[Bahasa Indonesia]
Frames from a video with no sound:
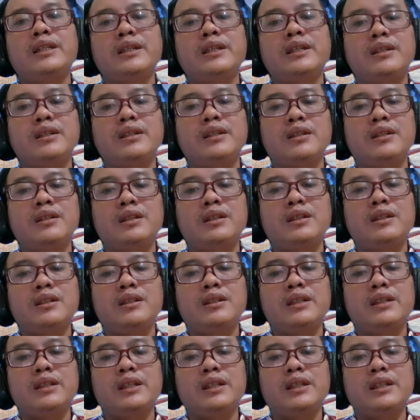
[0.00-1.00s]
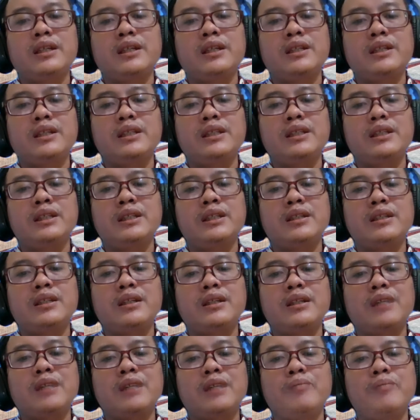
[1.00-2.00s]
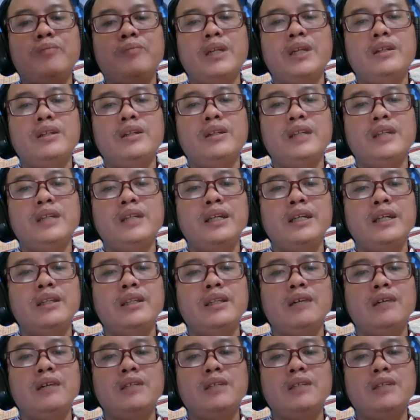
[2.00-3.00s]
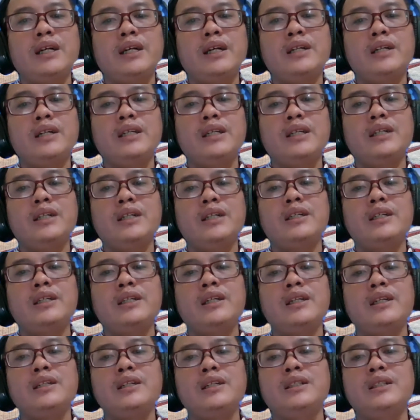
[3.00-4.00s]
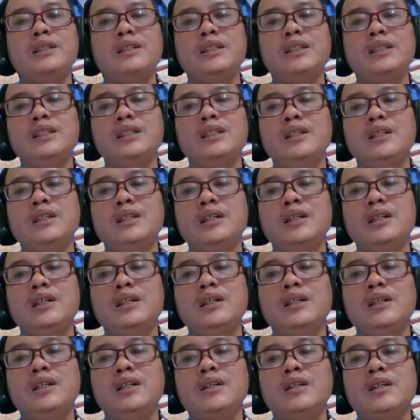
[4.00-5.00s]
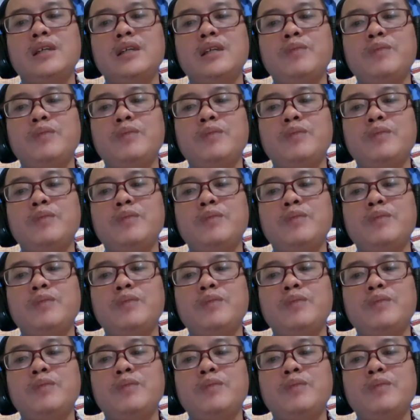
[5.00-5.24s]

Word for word: yang yang tadi yang tertampil yang kita otak-atik adalah di kami